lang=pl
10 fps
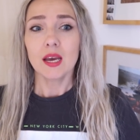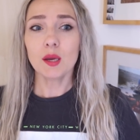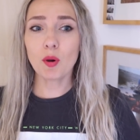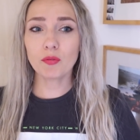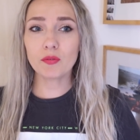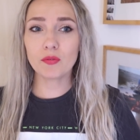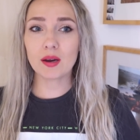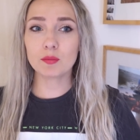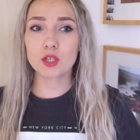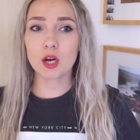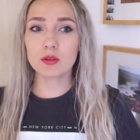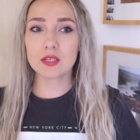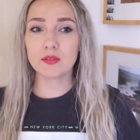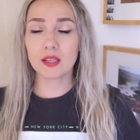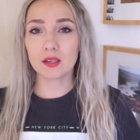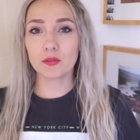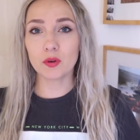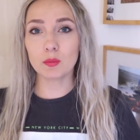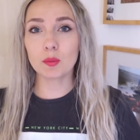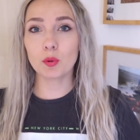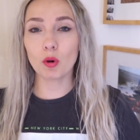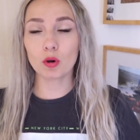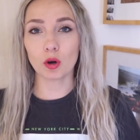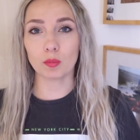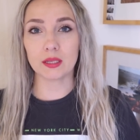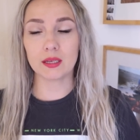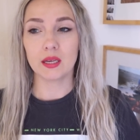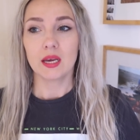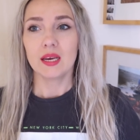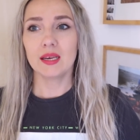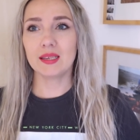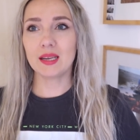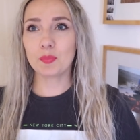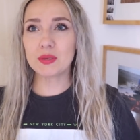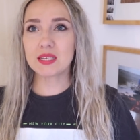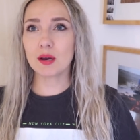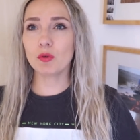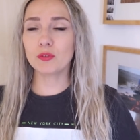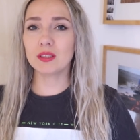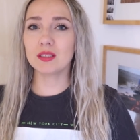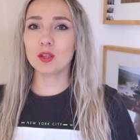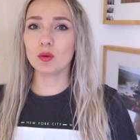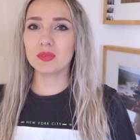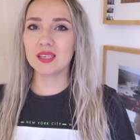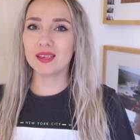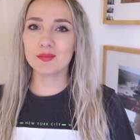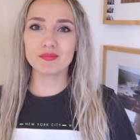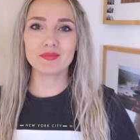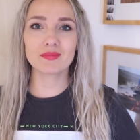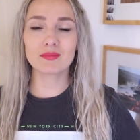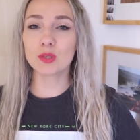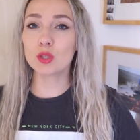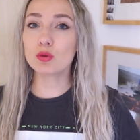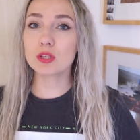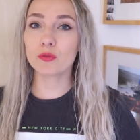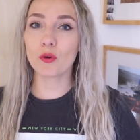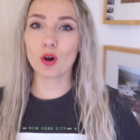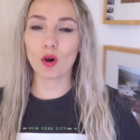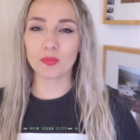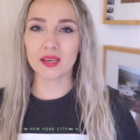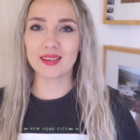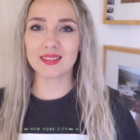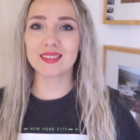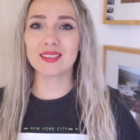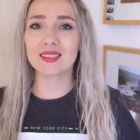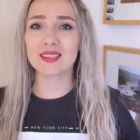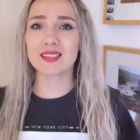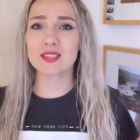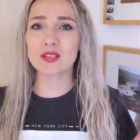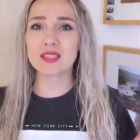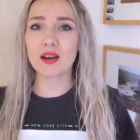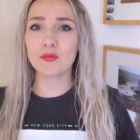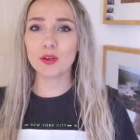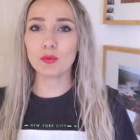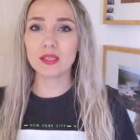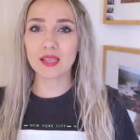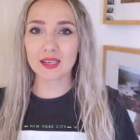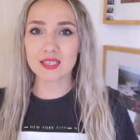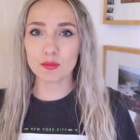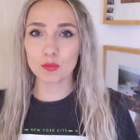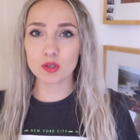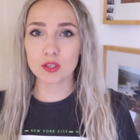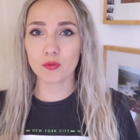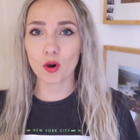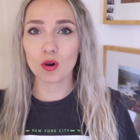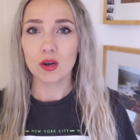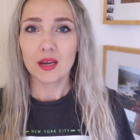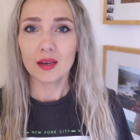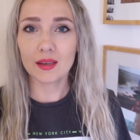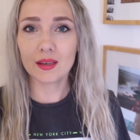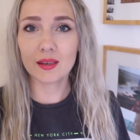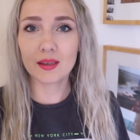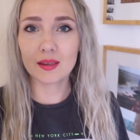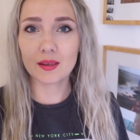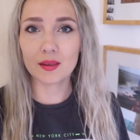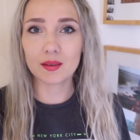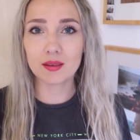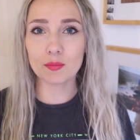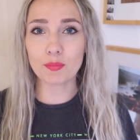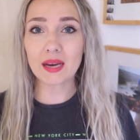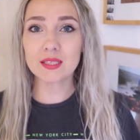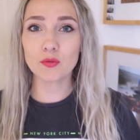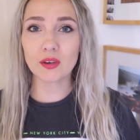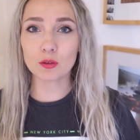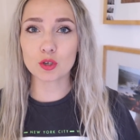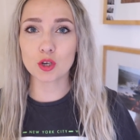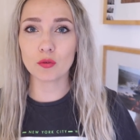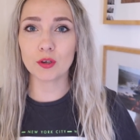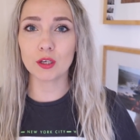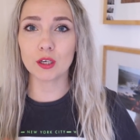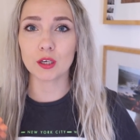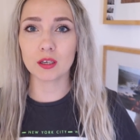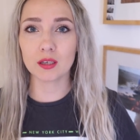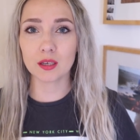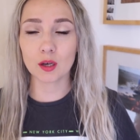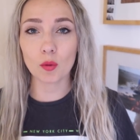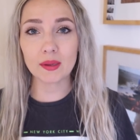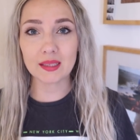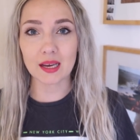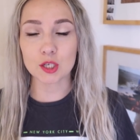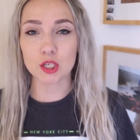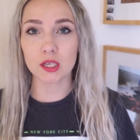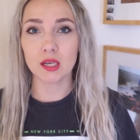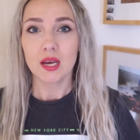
i powiem Wam, że odzew na ten filmik był ogromny. E, napisało wtedy do mnie mnóstwo kobiet, e, zostawiły także mnóstwo e, bardzo wartościowych komentarzy.